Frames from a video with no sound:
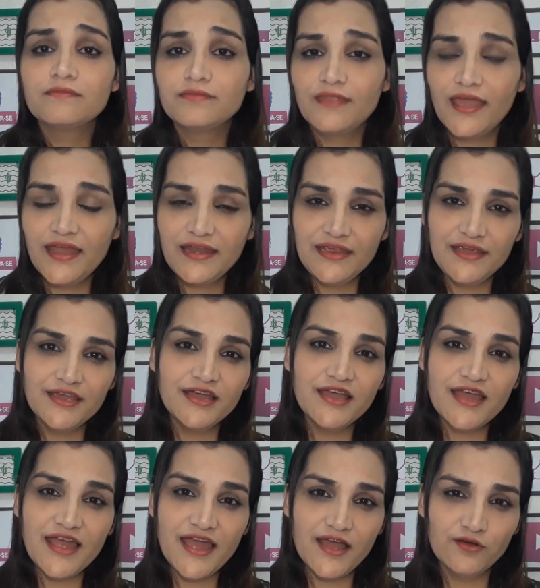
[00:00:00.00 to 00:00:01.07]
Teria.
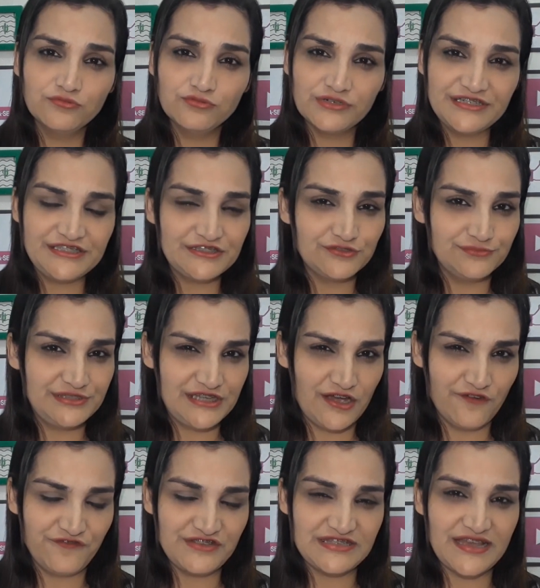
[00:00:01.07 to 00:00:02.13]
É, o do
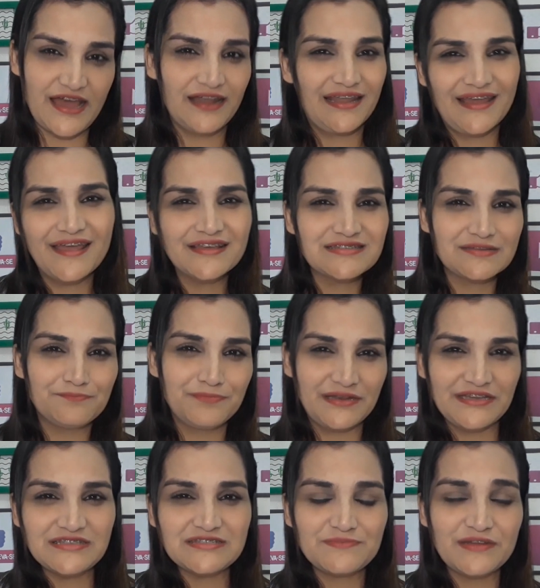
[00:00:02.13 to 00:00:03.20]
Miguel fiz realeza,
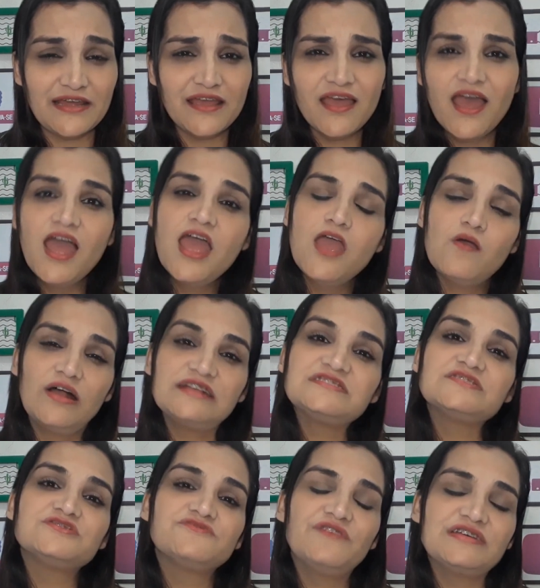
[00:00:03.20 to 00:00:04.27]
príncipe, né? Eu acho que
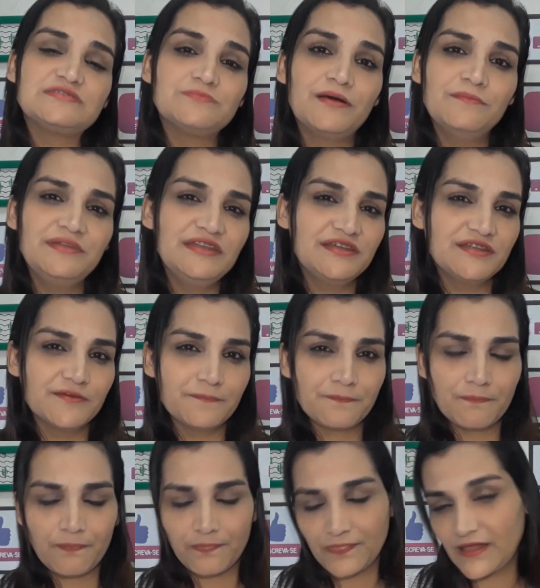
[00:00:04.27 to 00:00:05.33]
se eu tivesse uma menina,
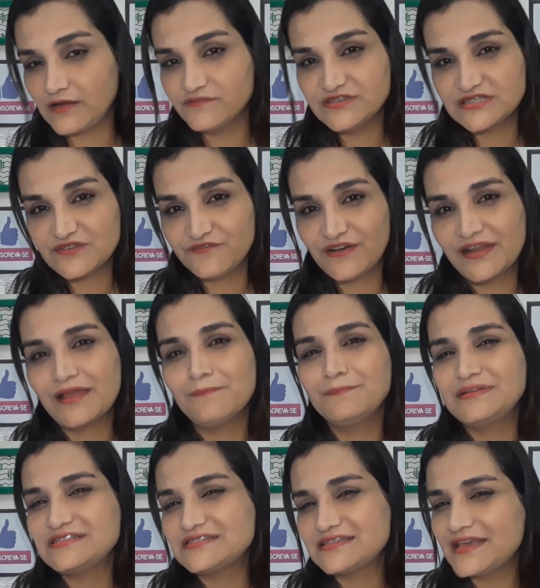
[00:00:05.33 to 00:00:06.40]
talvez eu faria
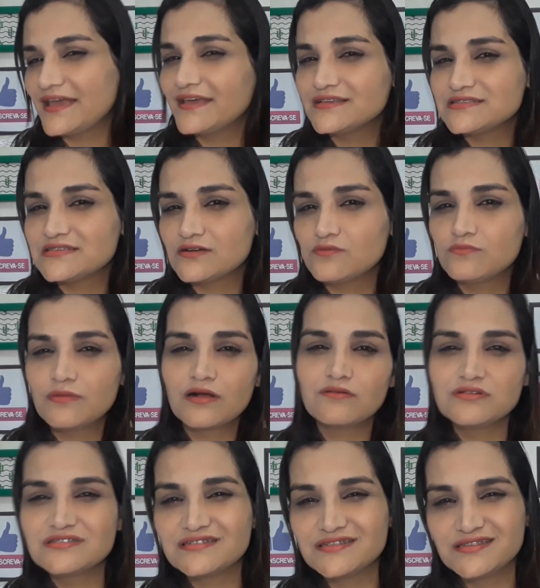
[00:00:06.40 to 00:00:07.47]
princesa, alguma
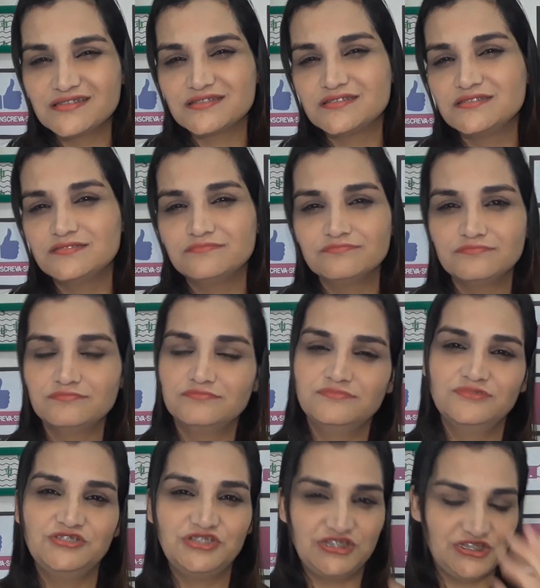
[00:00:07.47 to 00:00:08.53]
coisa nesse
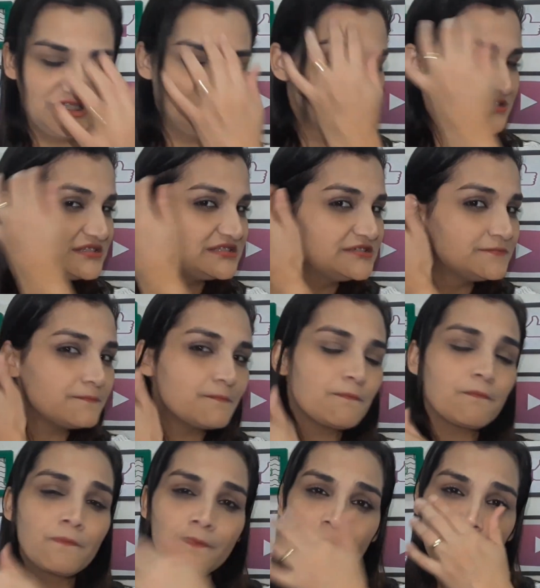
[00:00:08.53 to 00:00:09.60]
estilo assim.
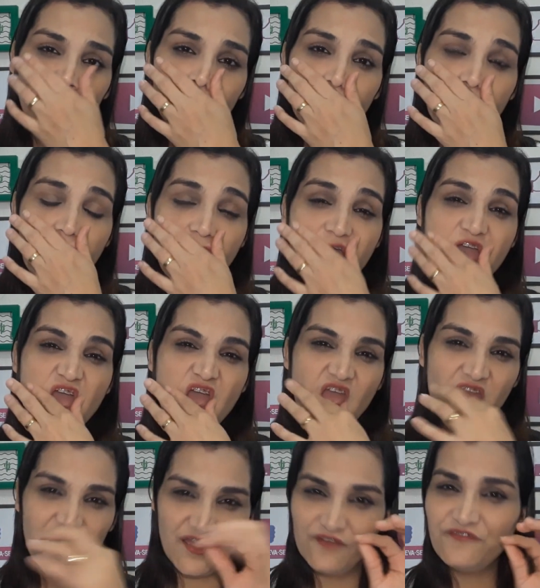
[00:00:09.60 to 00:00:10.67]

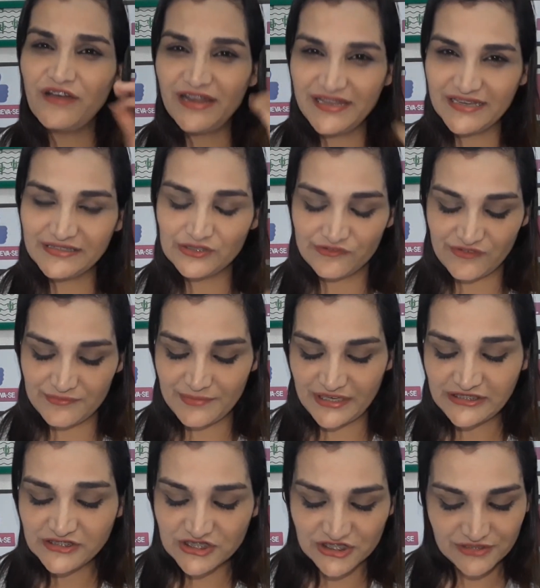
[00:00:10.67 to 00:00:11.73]
É, eu faria
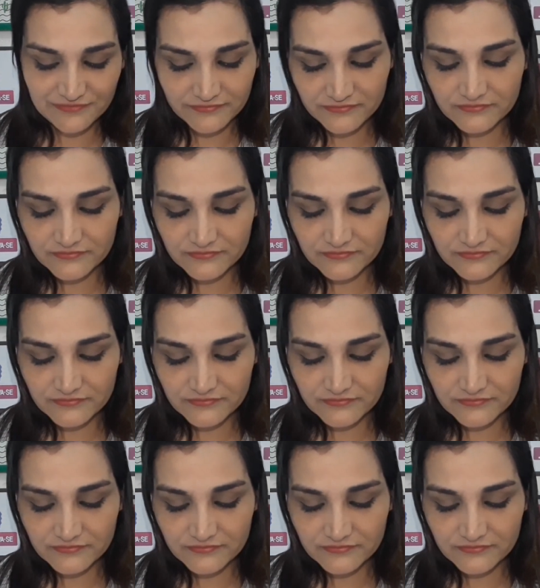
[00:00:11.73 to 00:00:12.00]
novamente.